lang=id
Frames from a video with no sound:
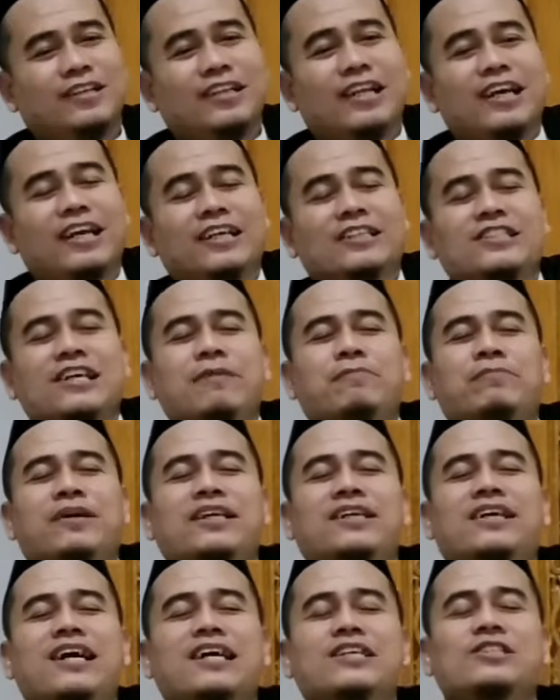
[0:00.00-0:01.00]
lah nek
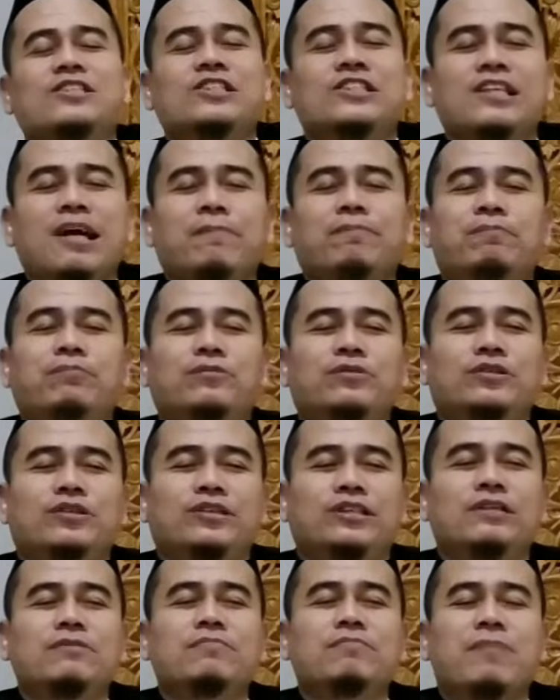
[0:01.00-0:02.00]
sampean gak siap
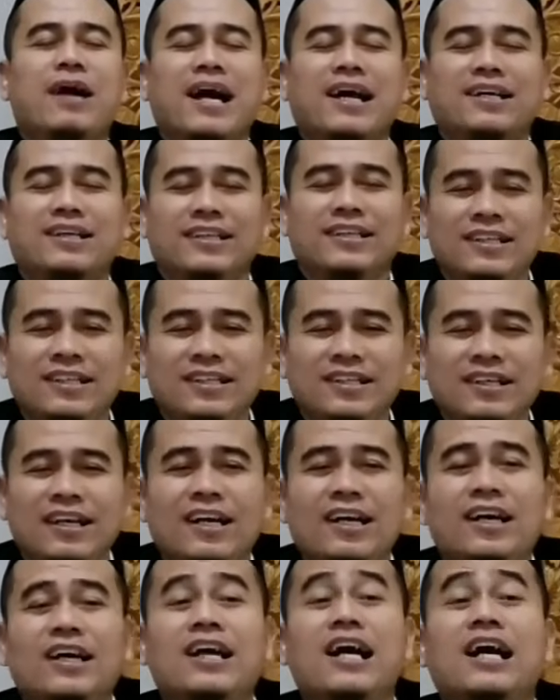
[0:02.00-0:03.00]
dimaki
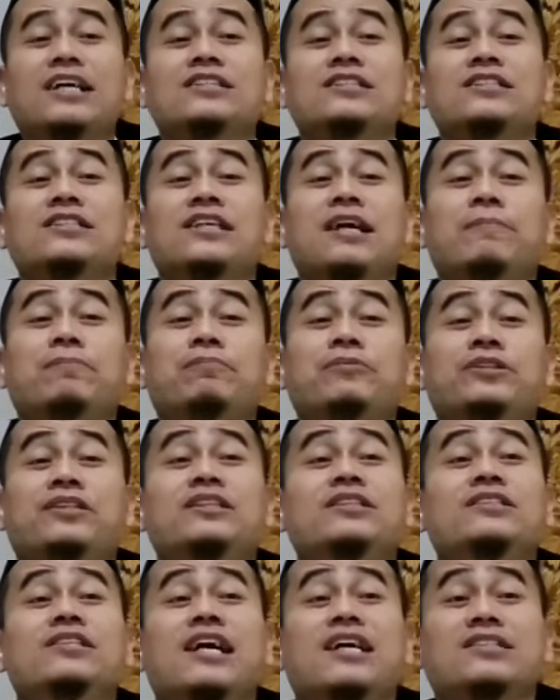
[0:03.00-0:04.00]
gak siap
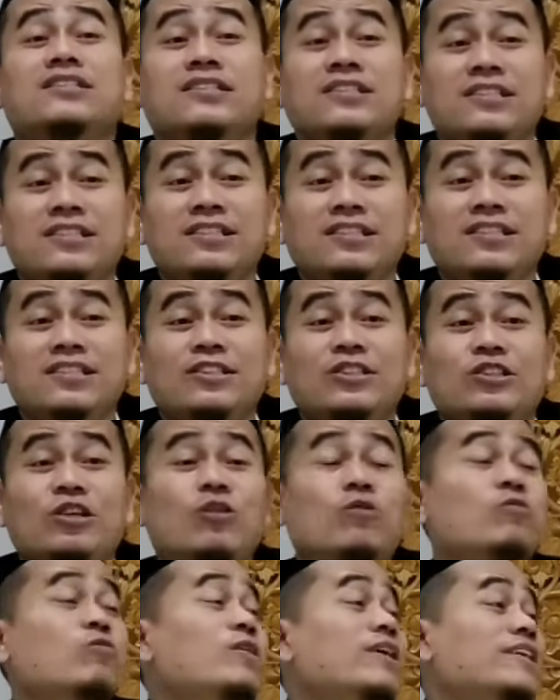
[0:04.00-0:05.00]
dicaci
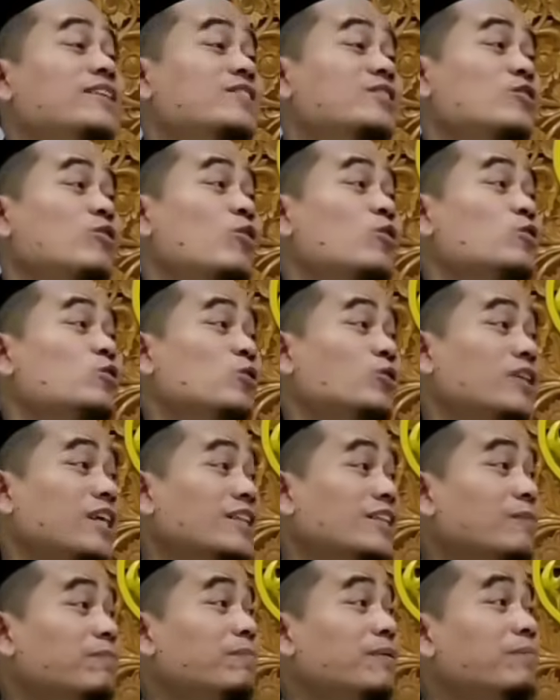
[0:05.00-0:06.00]
ya wis aja
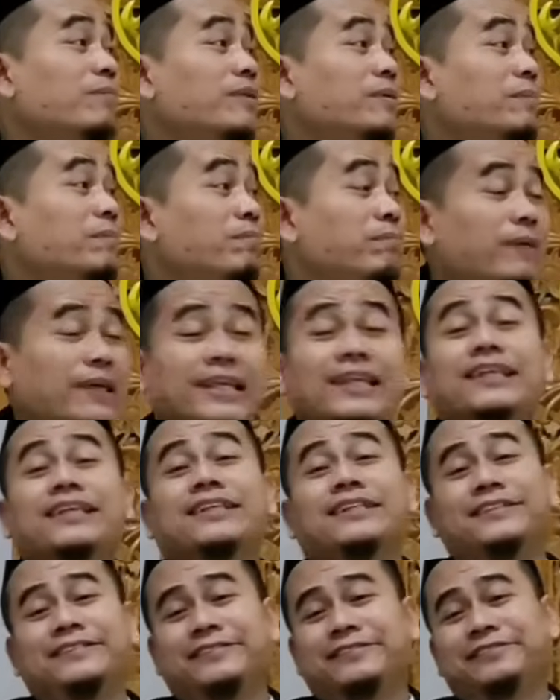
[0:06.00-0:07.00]
dadi
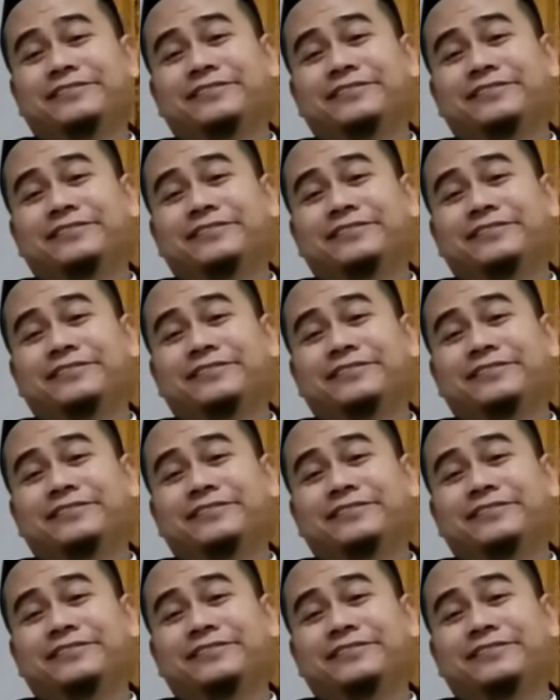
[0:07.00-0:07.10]
pemimpin